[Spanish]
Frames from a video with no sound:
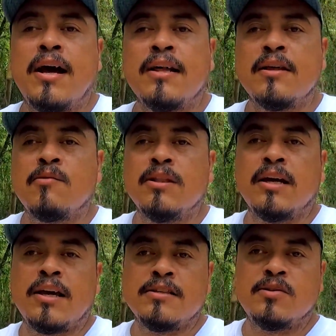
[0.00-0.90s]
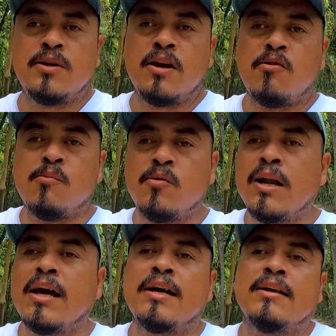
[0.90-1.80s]
hagan de cuenta que esto era como
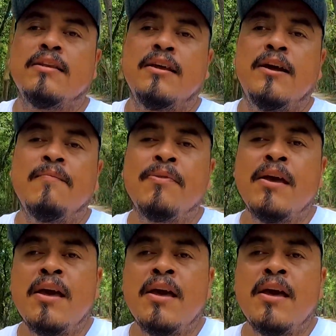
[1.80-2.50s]
una carretera.